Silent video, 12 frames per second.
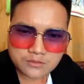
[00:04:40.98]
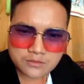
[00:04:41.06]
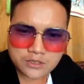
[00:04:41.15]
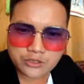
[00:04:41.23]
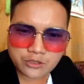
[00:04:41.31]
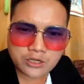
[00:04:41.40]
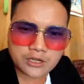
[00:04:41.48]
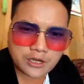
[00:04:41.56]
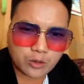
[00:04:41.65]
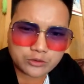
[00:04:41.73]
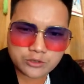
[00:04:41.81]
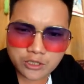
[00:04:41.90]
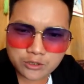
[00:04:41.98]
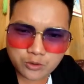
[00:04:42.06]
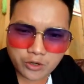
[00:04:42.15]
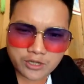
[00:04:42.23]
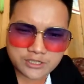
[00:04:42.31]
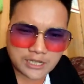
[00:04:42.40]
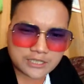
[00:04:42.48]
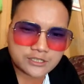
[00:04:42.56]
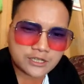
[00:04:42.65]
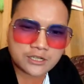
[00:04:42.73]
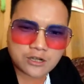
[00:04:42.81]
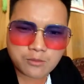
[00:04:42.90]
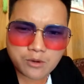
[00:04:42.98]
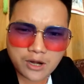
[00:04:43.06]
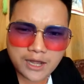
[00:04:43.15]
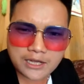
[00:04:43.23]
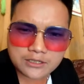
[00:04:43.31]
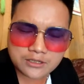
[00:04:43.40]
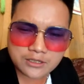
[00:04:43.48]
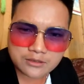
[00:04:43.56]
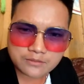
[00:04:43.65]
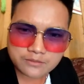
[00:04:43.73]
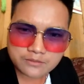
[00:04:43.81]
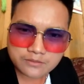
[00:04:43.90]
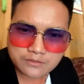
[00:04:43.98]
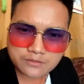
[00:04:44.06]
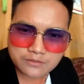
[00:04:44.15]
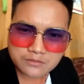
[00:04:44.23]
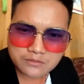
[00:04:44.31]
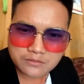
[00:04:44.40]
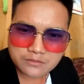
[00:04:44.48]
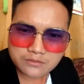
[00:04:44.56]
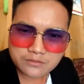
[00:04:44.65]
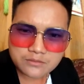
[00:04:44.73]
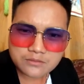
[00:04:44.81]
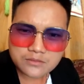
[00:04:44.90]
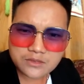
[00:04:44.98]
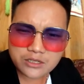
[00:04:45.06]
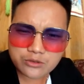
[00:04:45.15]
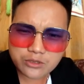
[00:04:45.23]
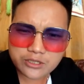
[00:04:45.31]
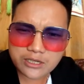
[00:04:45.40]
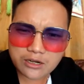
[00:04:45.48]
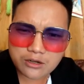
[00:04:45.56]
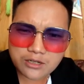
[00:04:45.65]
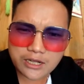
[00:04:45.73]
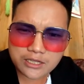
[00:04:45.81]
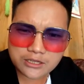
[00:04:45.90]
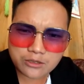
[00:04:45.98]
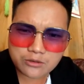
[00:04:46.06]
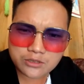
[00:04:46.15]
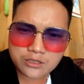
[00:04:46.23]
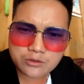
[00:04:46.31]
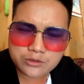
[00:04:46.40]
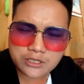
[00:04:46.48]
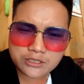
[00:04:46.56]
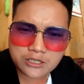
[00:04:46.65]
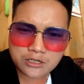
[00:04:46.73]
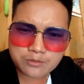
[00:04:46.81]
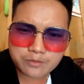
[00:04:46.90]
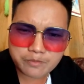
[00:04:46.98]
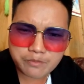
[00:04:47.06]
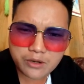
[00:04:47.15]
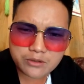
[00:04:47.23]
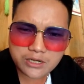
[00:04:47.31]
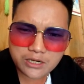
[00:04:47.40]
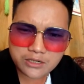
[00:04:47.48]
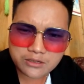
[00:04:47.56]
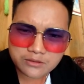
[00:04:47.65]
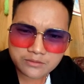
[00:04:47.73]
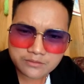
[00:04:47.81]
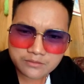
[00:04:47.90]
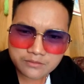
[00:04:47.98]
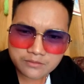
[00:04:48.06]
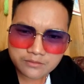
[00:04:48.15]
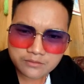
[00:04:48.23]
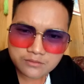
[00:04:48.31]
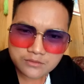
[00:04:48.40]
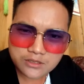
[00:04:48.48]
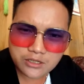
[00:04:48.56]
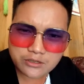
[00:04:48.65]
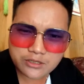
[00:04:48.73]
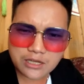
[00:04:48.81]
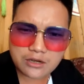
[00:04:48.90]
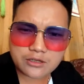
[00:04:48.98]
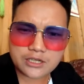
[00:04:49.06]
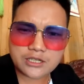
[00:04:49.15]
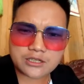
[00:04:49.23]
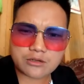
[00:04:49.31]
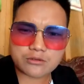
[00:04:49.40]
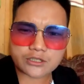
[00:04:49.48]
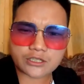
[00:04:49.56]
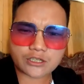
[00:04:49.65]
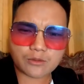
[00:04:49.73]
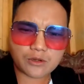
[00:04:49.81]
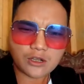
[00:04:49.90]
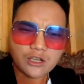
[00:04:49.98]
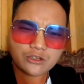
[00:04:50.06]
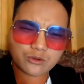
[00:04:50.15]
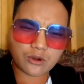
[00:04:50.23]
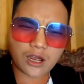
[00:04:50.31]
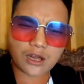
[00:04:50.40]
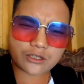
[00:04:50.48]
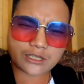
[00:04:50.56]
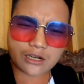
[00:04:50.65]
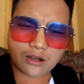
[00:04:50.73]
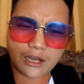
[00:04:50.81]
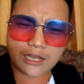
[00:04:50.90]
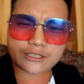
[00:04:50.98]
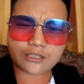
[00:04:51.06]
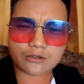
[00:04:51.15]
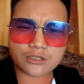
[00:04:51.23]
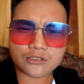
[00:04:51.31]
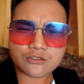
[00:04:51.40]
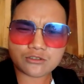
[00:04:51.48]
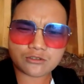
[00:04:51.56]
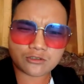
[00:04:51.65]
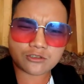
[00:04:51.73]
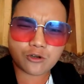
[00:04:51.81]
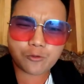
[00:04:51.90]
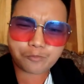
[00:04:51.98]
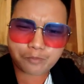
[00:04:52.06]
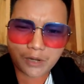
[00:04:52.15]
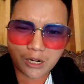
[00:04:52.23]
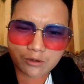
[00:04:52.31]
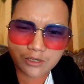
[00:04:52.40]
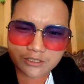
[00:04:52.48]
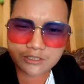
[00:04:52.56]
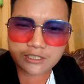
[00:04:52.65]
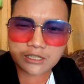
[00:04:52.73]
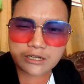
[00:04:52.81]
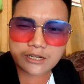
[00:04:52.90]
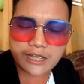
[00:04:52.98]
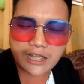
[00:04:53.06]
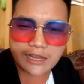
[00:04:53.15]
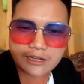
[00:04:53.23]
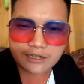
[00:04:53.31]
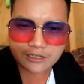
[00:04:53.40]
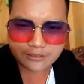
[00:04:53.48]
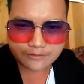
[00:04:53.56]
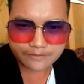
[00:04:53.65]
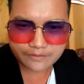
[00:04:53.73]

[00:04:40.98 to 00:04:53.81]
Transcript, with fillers: tí cho nên lâu tia tua là sát tiền có mỏ a thế nè nè yêu chả lo cá tao ít lúc tết chờ mong nè là nè chả lo khi tao lúc tết chờ mong yêu chả lọ hai tao ít chụp lâu rồi chính tay đại án nè lại,